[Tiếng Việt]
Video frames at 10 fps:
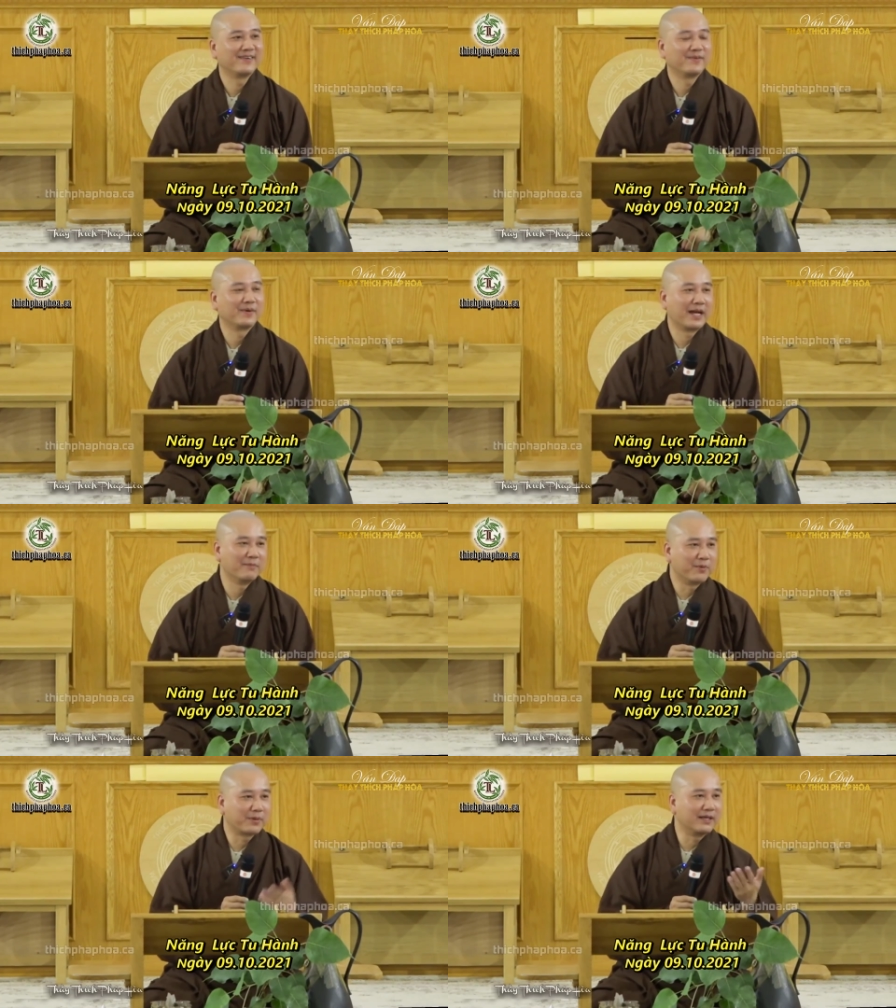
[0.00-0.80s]
Và ngài
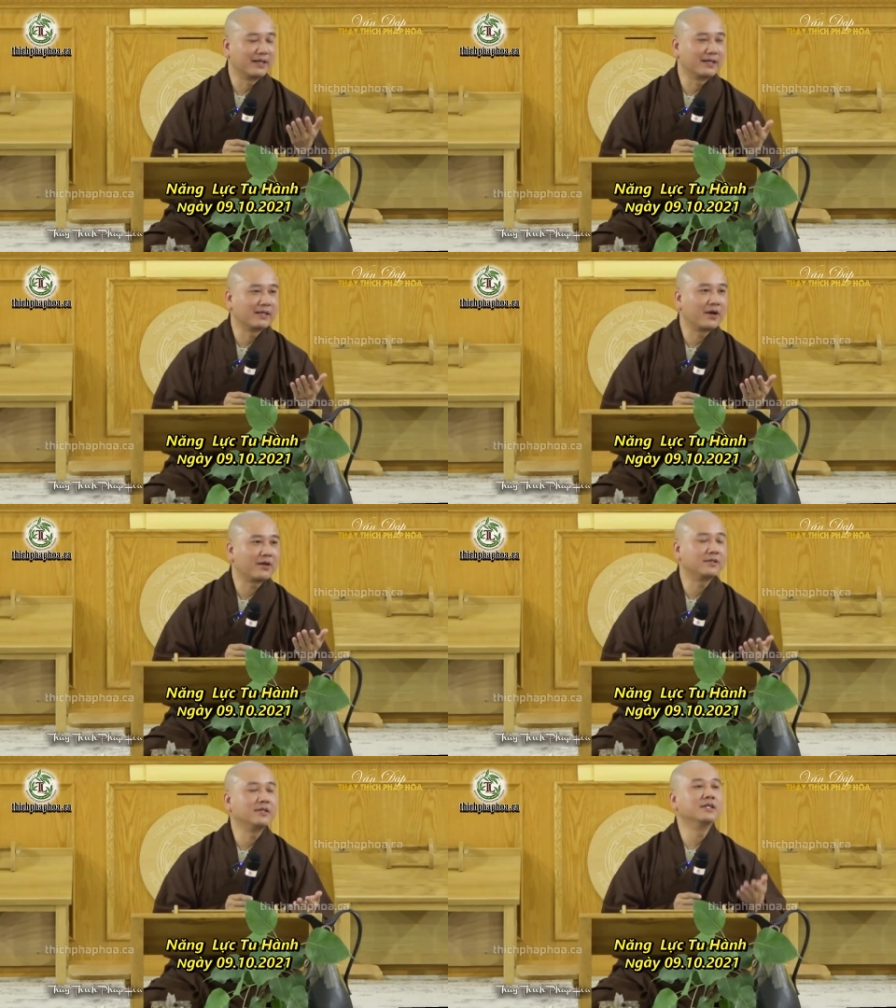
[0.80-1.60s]
Mục Kiền Liên
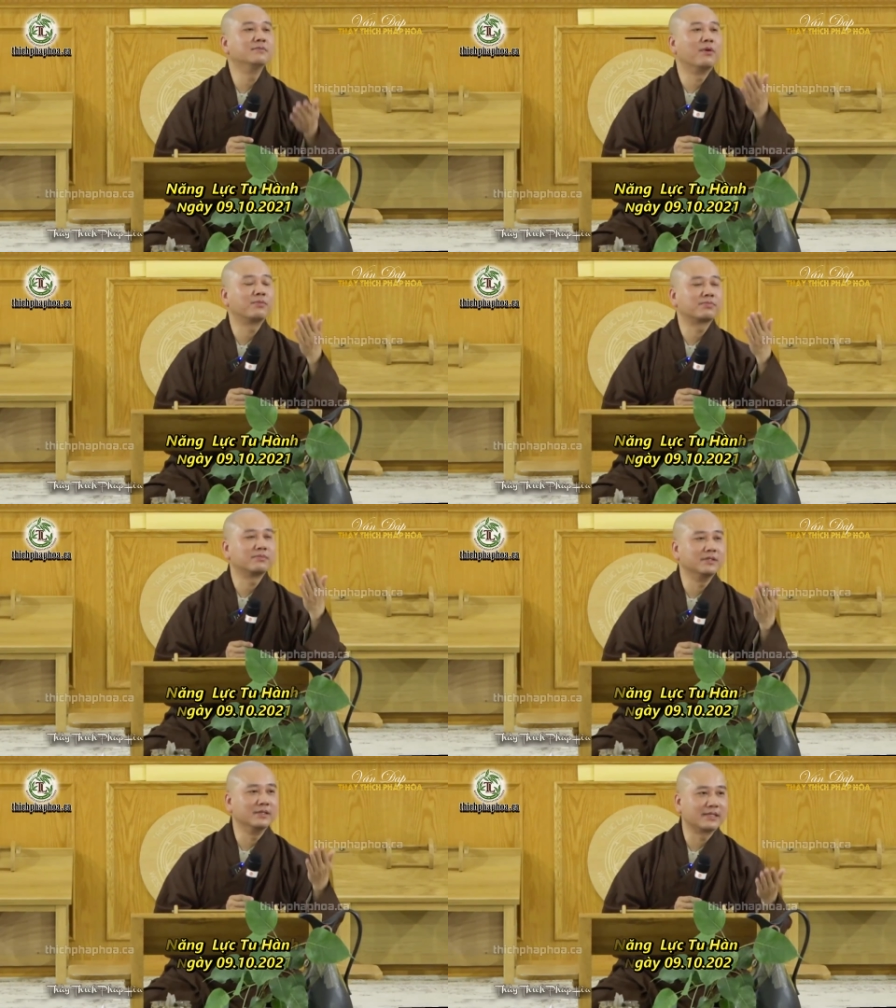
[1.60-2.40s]
nói như một người